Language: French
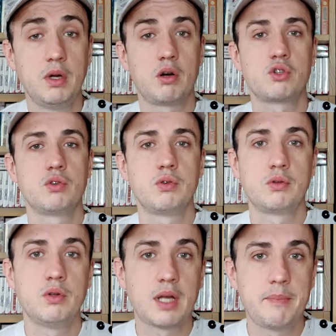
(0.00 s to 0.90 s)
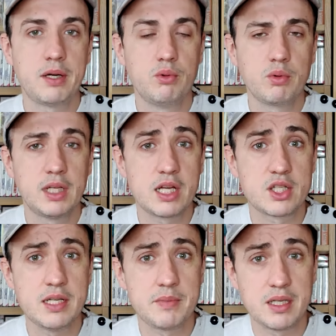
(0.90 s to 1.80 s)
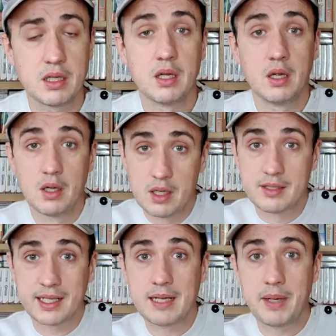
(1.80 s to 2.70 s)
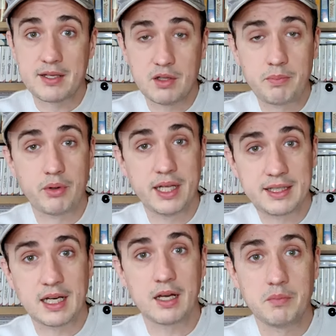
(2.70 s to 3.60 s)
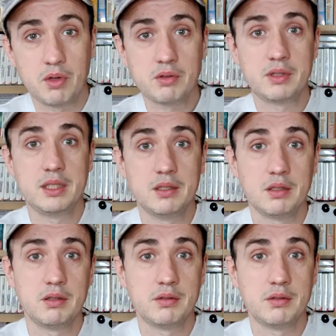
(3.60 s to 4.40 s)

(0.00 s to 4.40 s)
Alors je ne donnerai pas le nom de la chaîne, mais c'est vrai que la personne prenait carrément des,